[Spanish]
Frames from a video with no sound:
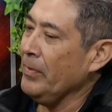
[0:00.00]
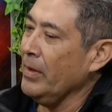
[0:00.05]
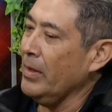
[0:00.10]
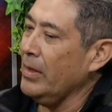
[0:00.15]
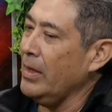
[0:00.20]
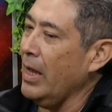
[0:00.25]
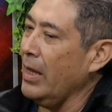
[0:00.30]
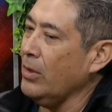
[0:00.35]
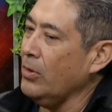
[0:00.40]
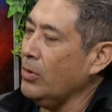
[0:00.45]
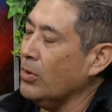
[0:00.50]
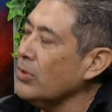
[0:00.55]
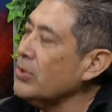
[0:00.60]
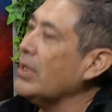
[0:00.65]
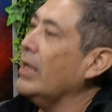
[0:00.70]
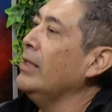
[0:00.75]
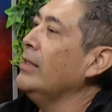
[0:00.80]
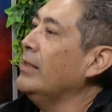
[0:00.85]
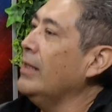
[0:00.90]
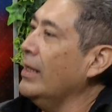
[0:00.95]
Y hay dos
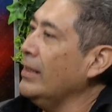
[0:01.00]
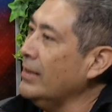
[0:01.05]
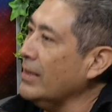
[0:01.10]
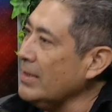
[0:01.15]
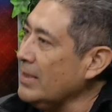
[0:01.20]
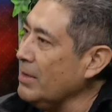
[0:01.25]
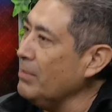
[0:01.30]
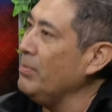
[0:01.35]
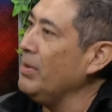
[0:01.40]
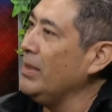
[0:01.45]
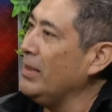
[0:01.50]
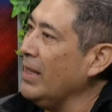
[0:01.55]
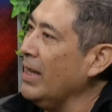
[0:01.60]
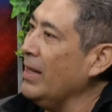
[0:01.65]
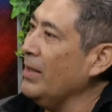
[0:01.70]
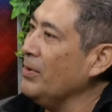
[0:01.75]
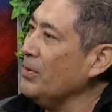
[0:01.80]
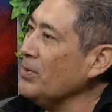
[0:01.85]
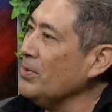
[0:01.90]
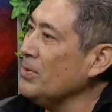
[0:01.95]
cantantes
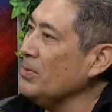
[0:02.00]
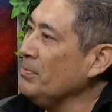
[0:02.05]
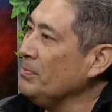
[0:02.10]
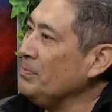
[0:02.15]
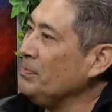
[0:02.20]
invitados